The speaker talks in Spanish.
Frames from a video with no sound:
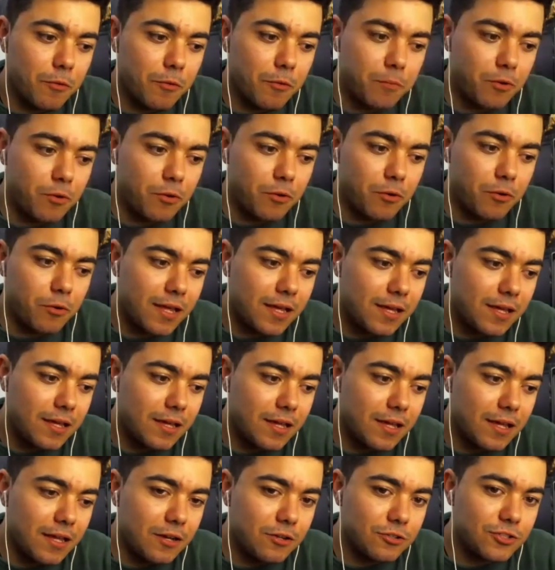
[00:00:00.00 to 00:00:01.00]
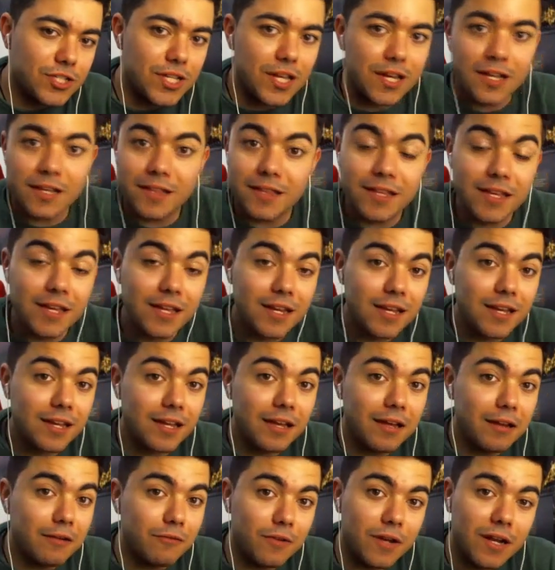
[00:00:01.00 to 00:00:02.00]
Probablemente le diría que, que no se
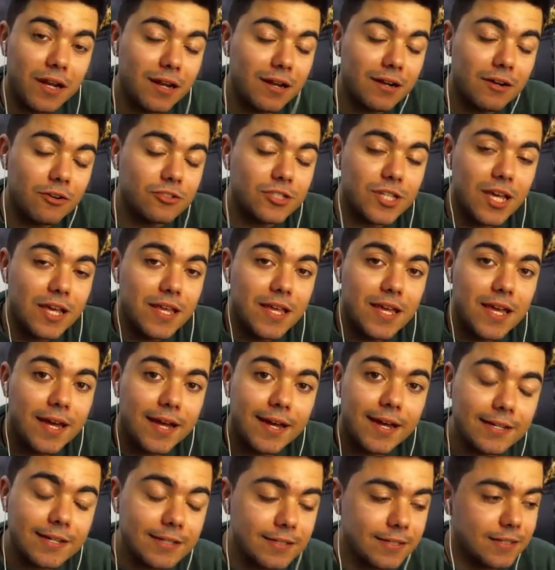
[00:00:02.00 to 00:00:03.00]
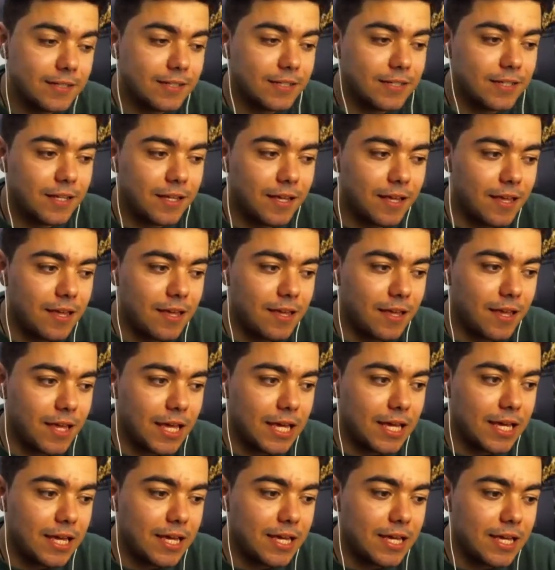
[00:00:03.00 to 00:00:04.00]
rindiera, que al final las cosas llegan y
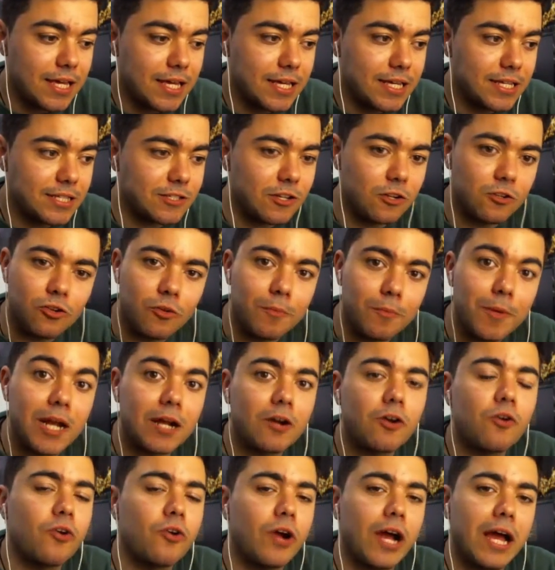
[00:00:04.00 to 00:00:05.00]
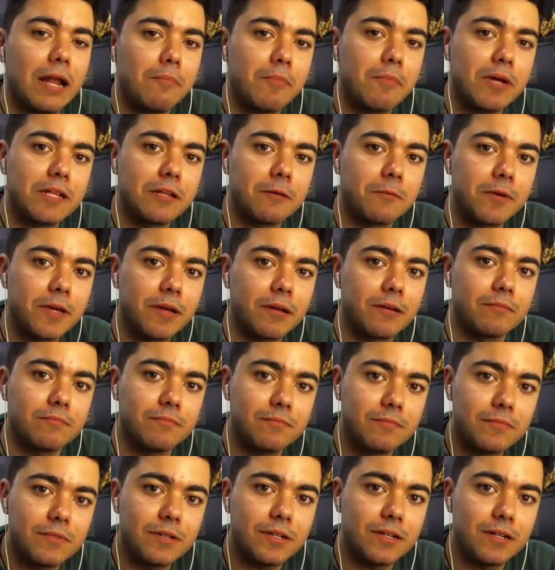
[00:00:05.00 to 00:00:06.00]
que se lo tomara con calma también.
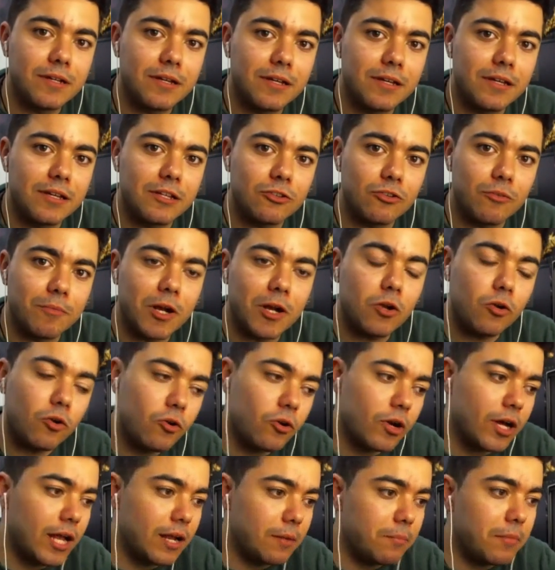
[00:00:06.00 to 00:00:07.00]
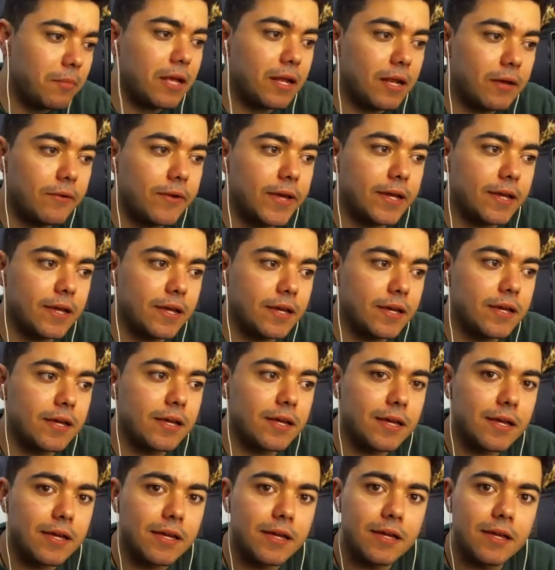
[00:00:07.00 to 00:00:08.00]
Eh, tomarlo con calma a la vez
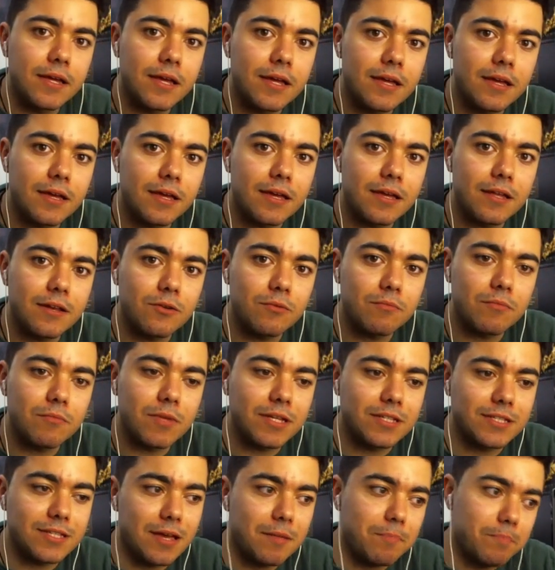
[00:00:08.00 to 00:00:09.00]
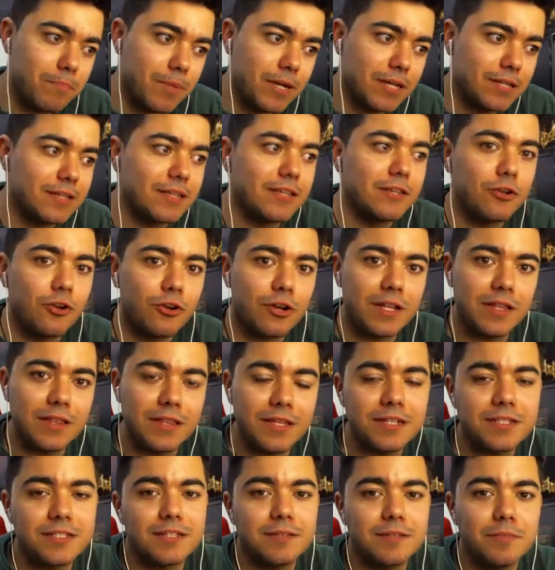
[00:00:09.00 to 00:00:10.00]
que, esa parte de no
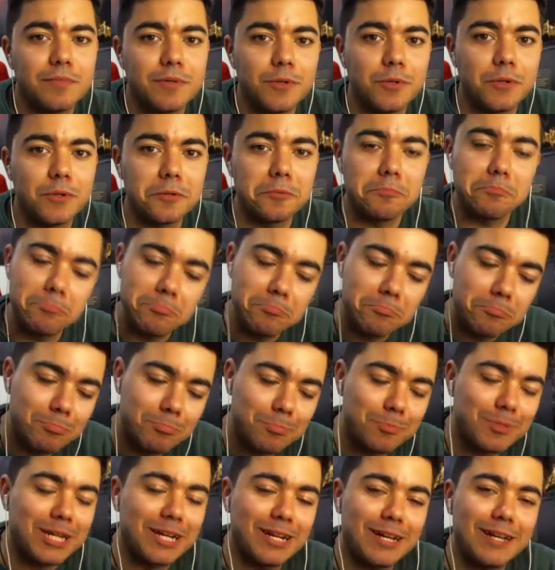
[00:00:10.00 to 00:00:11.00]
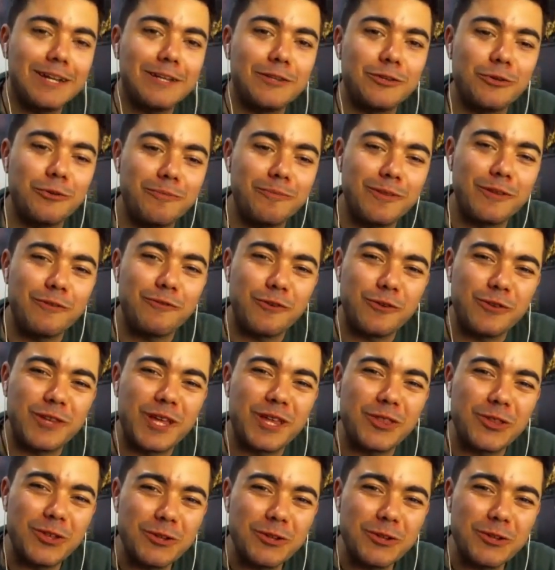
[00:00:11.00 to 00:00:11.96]
rendirse, pero tranquilito, disfrutando